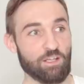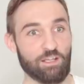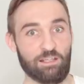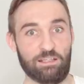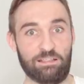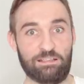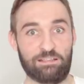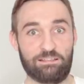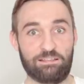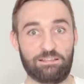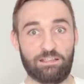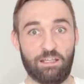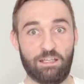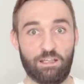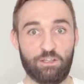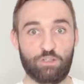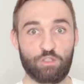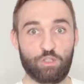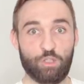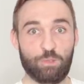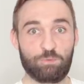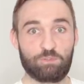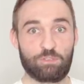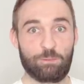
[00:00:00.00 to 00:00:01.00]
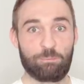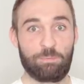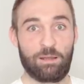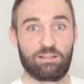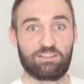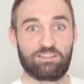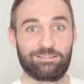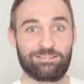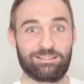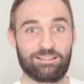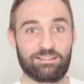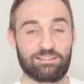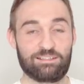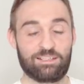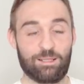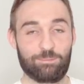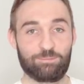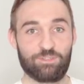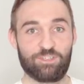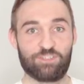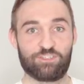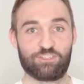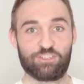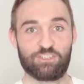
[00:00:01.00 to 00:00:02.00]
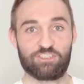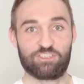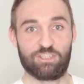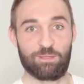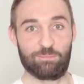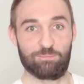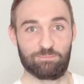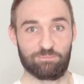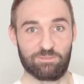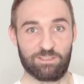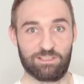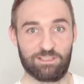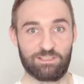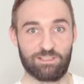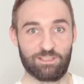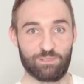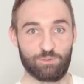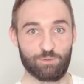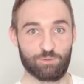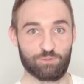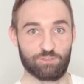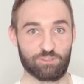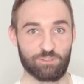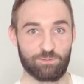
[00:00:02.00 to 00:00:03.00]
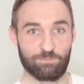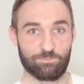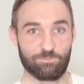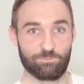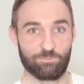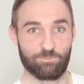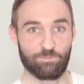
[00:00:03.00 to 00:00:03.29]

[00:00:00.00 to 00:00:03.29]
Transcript: interesują się bardziej zyskiem niż życiem innych ludzi,